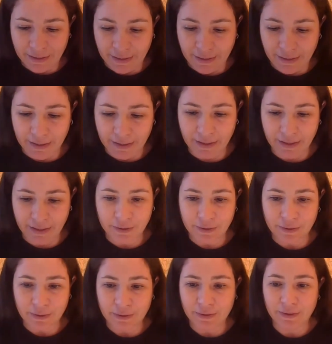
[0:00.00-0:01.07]
E eh,
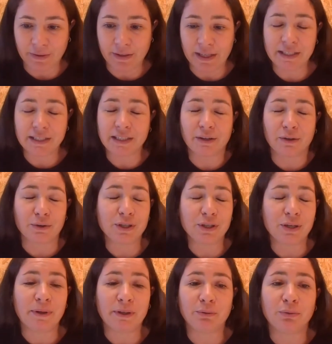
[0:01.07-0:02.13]
la stessa cosa
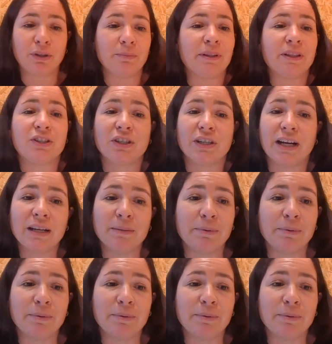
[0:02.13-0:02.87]
per tutti i medicinali,